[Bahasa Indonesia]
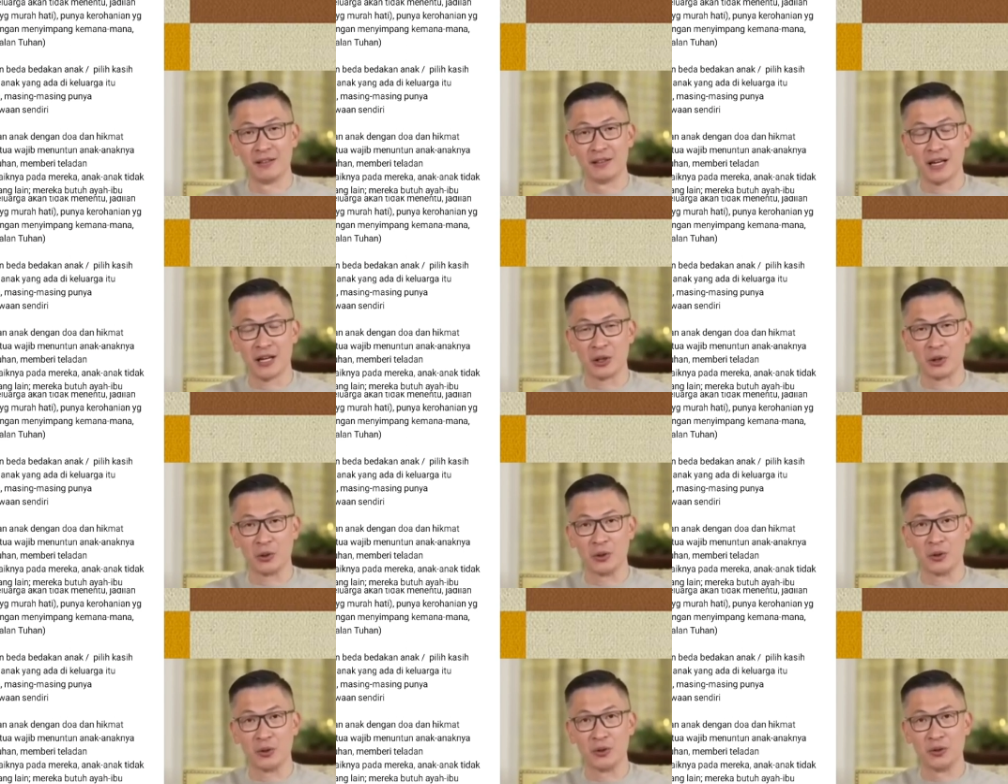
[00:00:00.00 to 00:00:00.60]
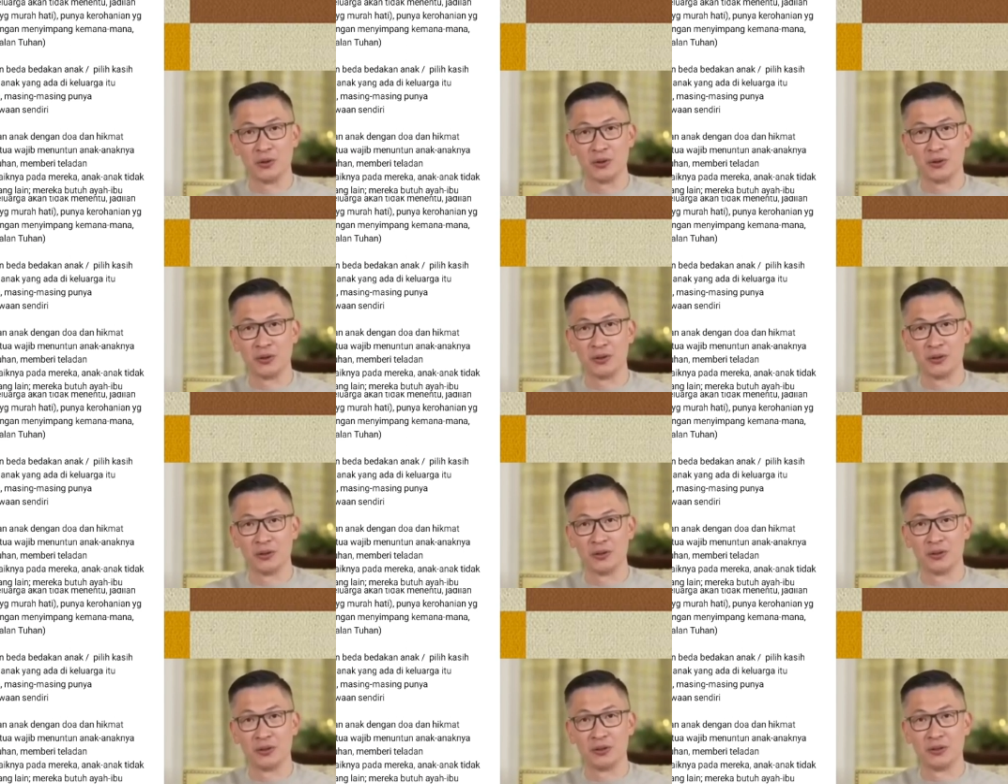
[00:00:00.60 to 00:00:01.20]
yaitu
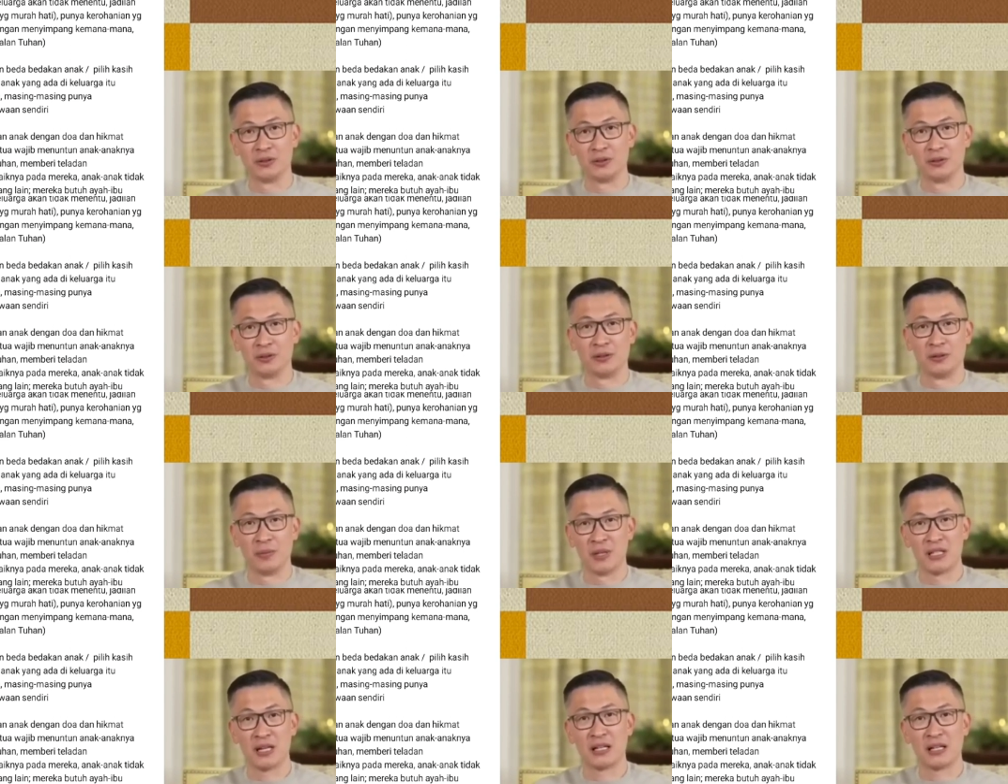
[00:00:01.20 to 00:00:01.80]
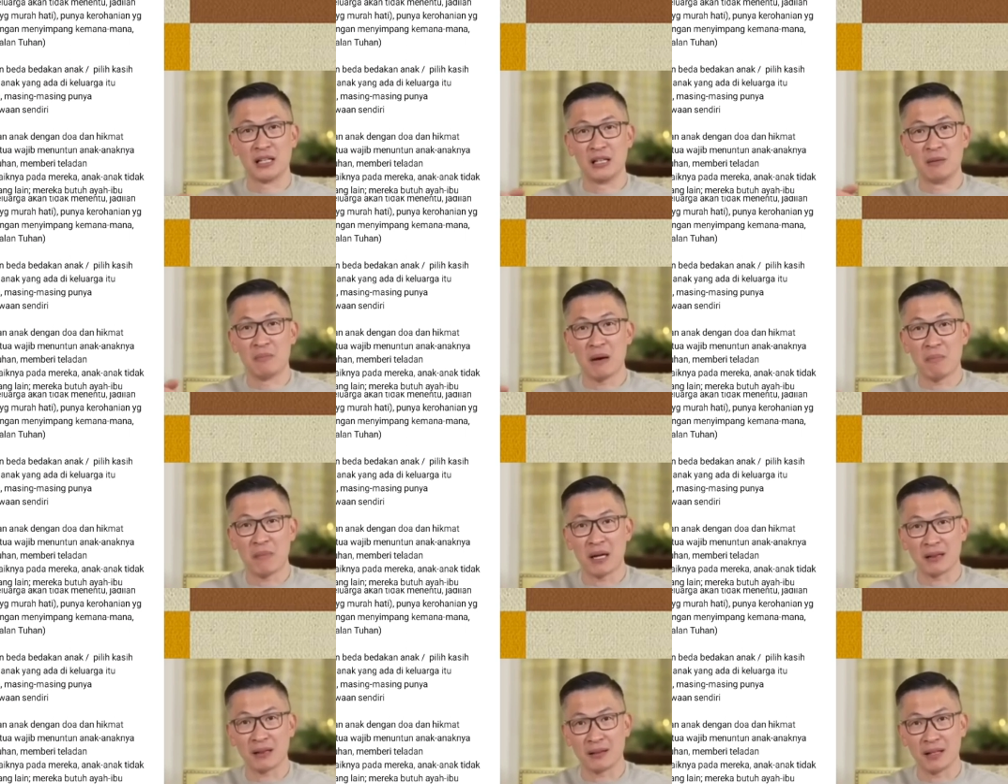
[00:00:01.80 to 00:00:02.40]
menjadi
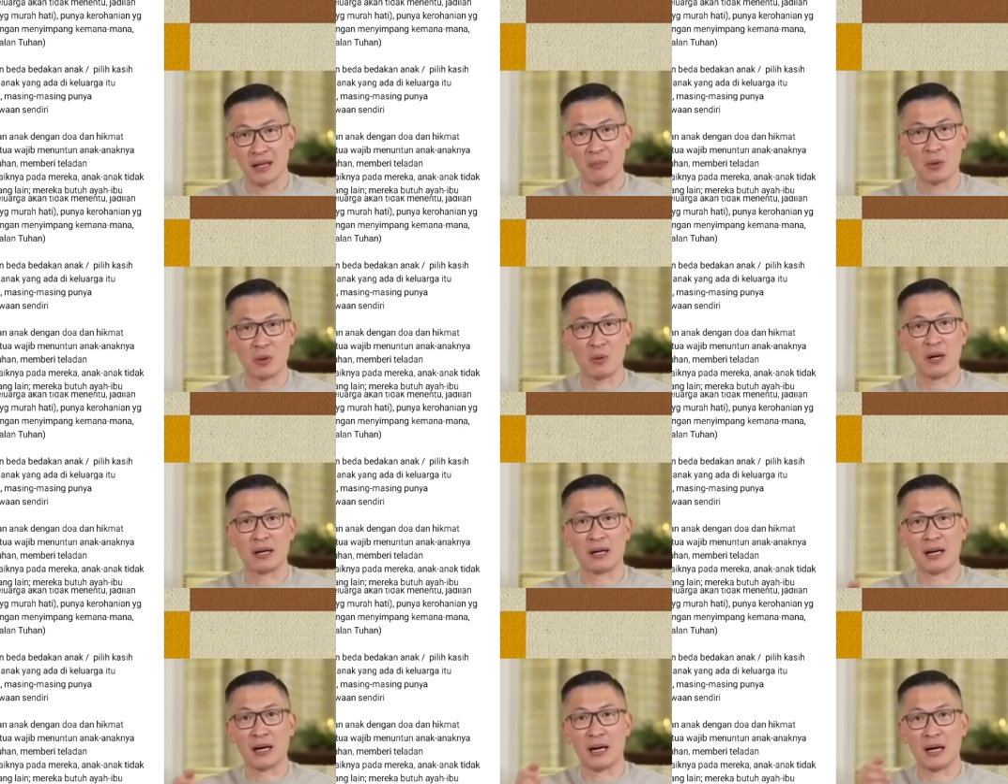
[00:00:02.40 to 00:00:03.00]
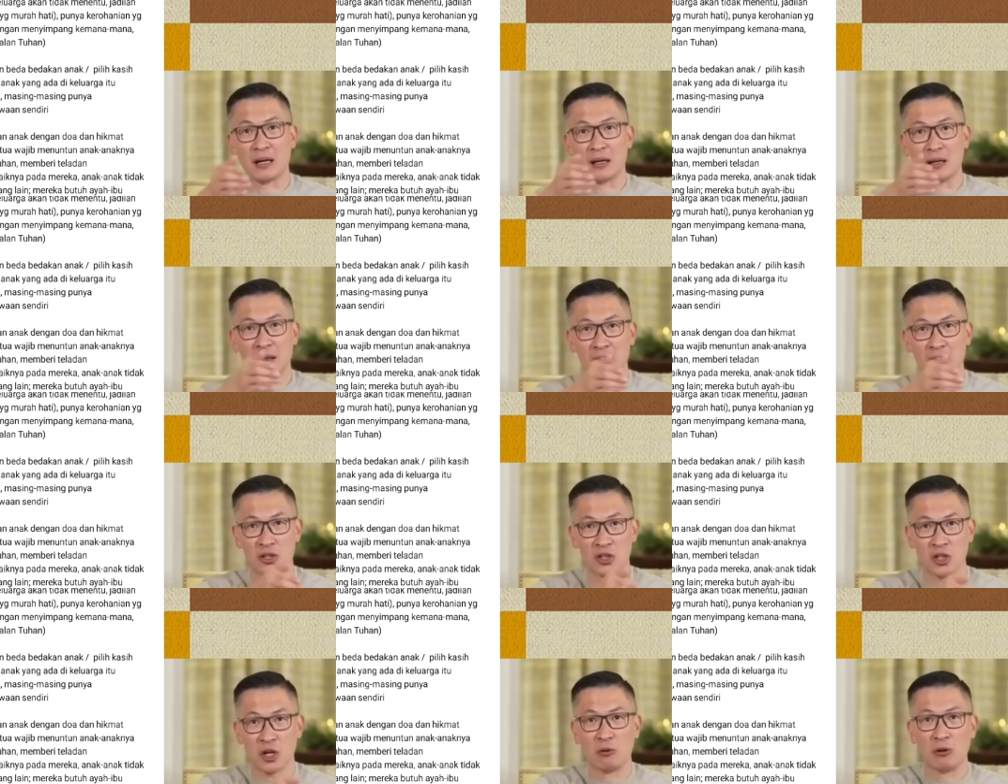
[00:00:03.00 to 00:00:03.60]
imamat dalam keluarga
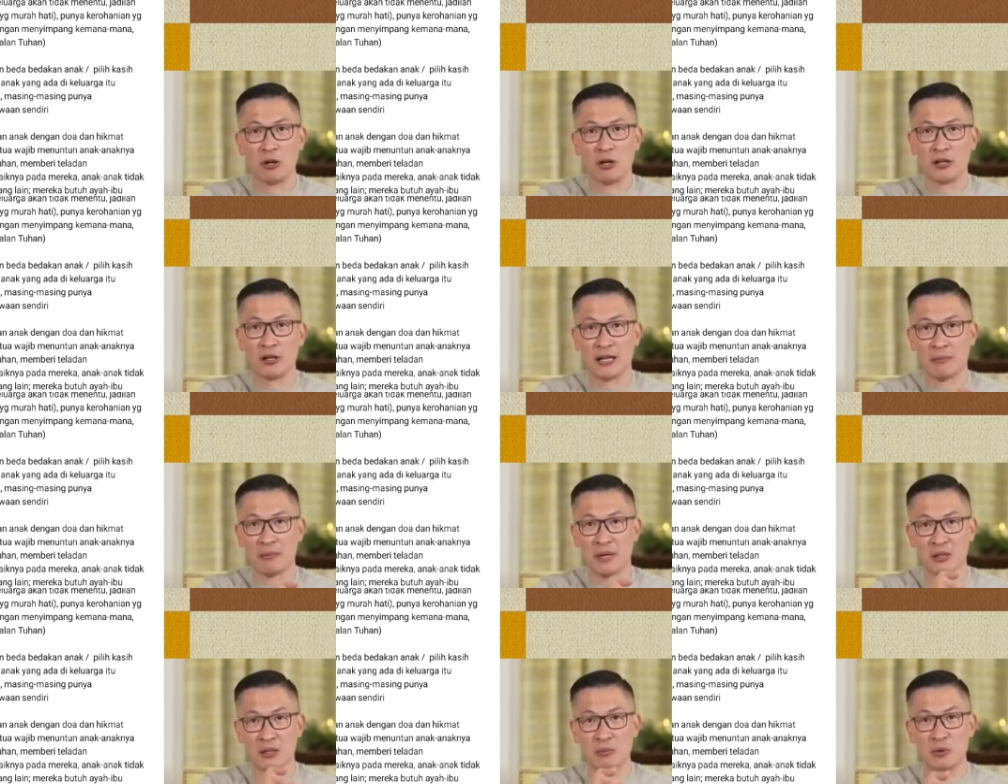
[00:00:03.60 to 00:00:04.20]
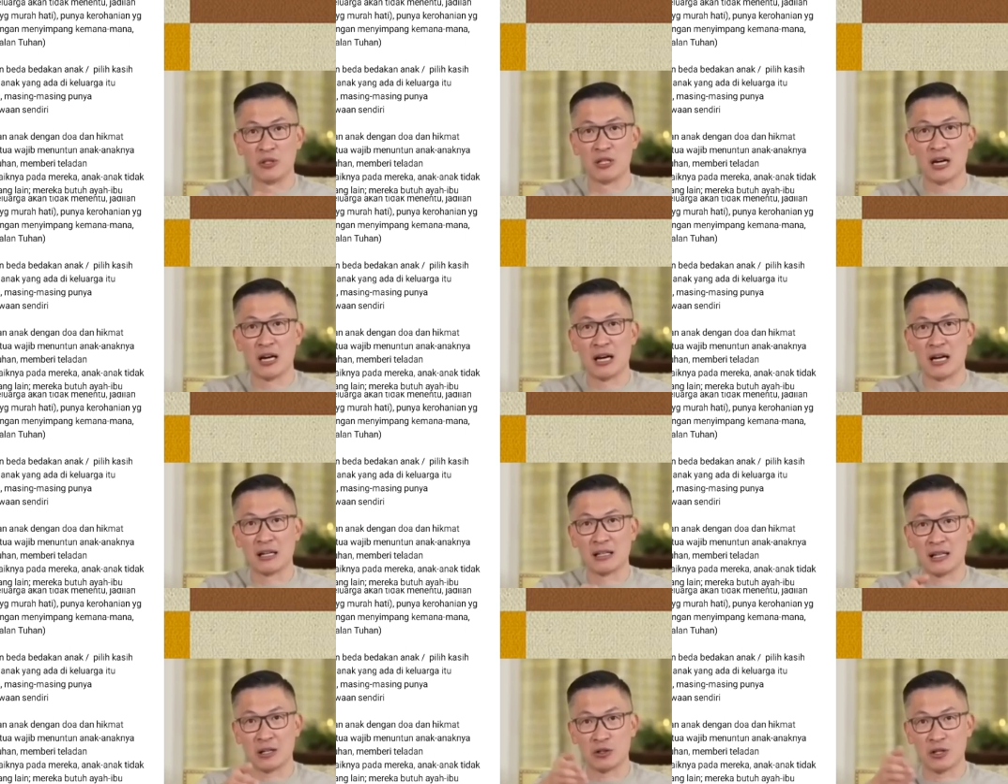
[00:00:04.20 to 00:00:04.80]
cowok yang masih
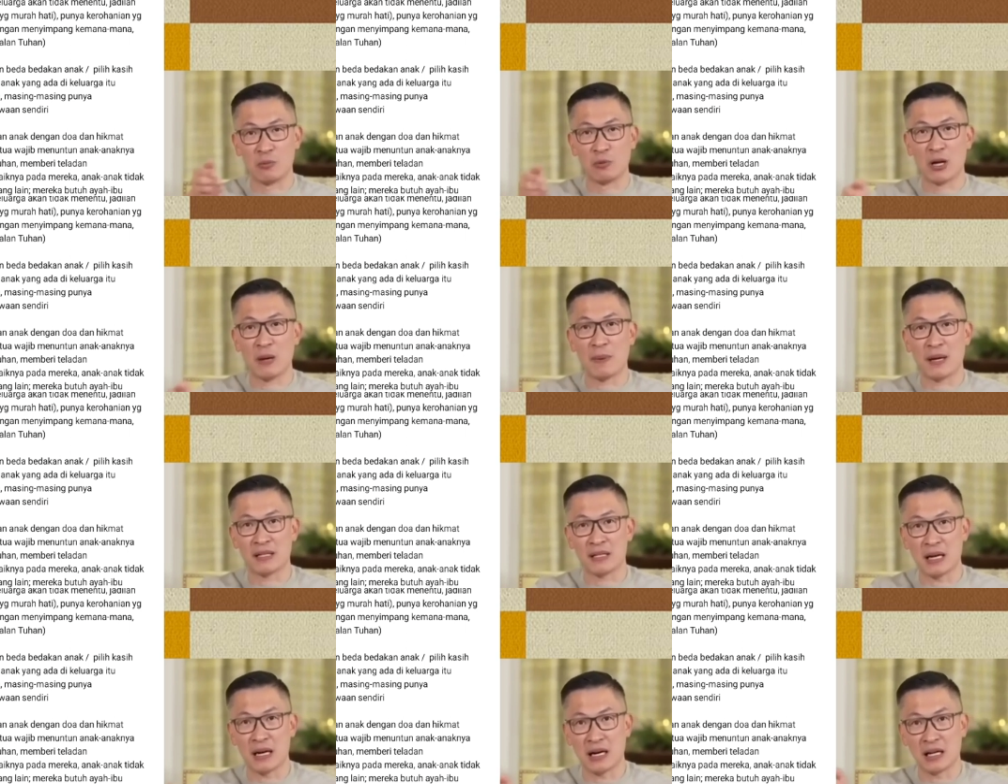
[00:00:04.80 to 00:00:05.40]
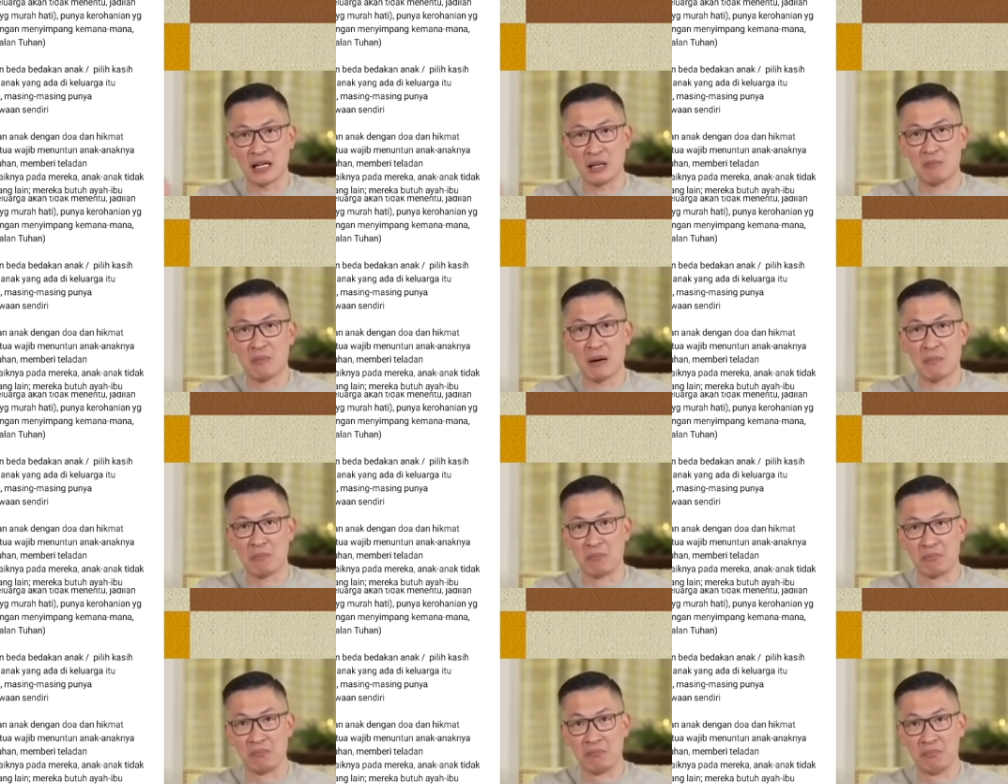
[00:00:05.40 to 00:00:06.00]
bujangan, yang sudah mulai pacaran,
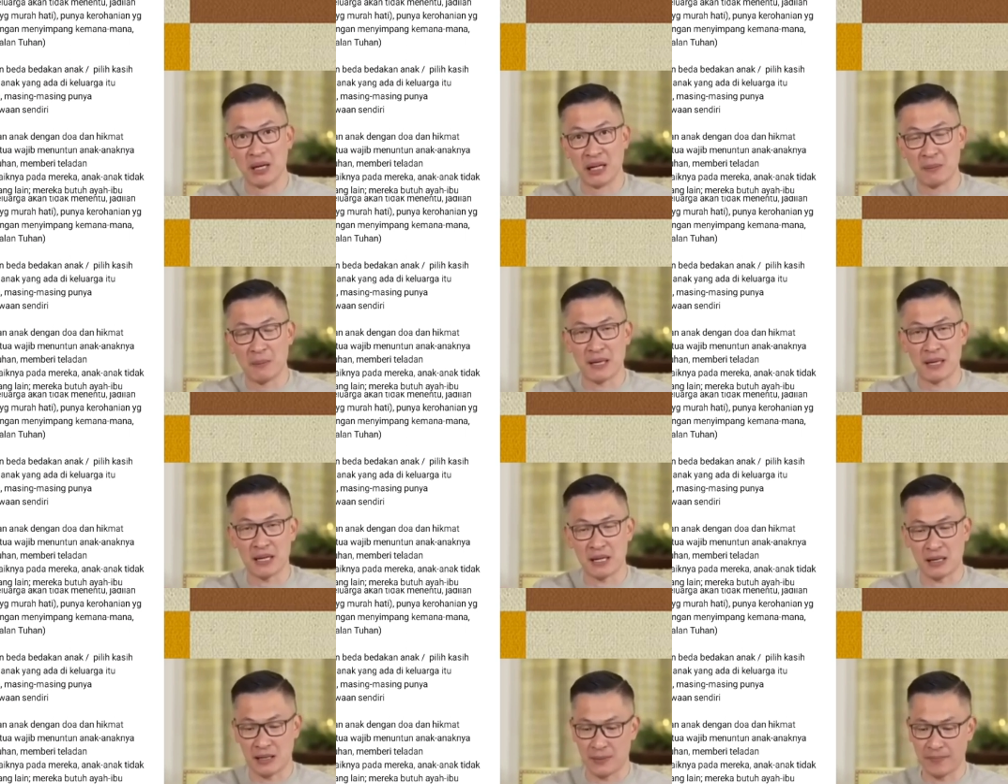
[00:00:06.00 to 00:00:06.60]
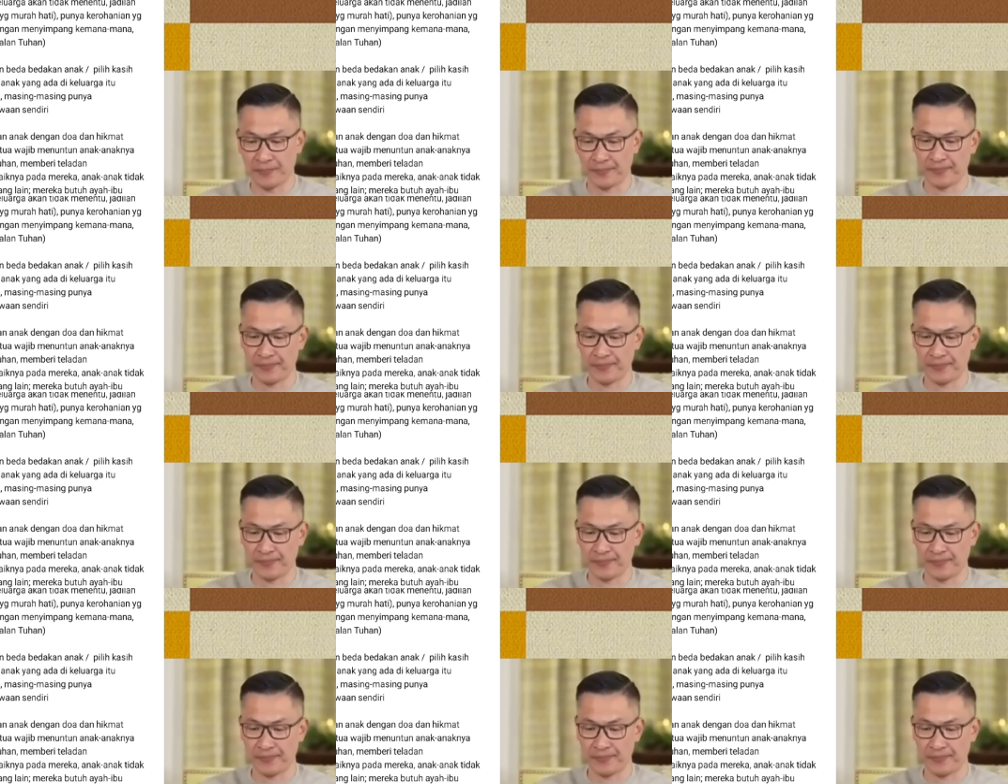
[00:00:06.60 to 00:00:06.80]
imam bagi pacarnya.